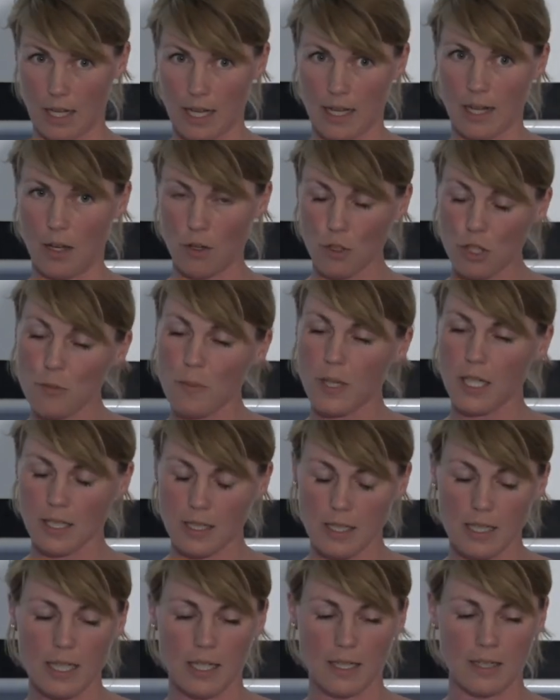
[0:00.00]
gerade
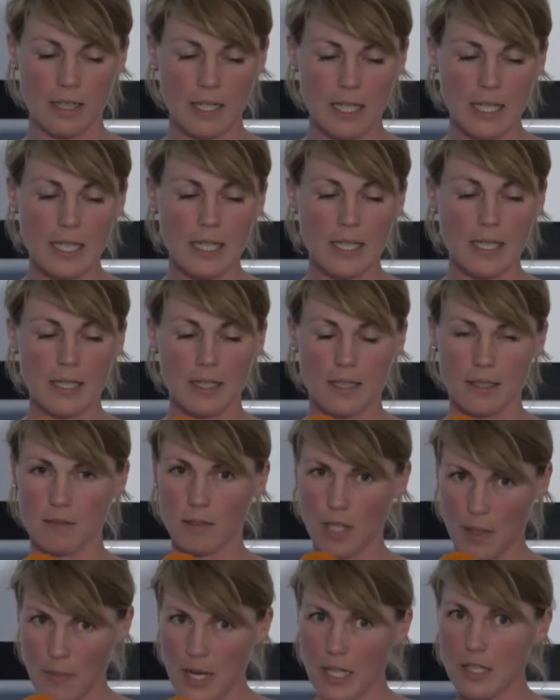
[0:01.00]
aussprechen kann.
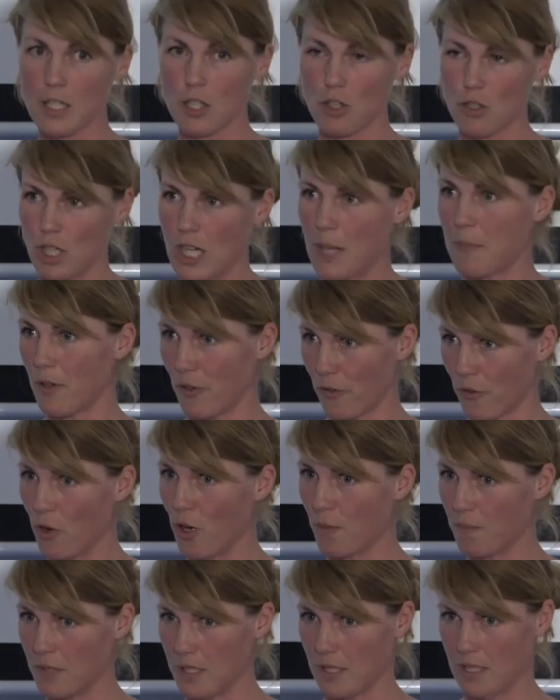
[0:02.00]
Der macht das schon, der
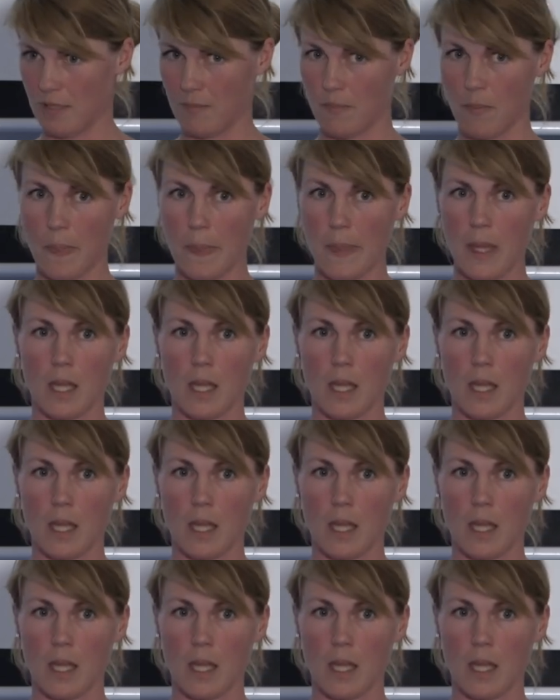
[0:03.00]
performt da.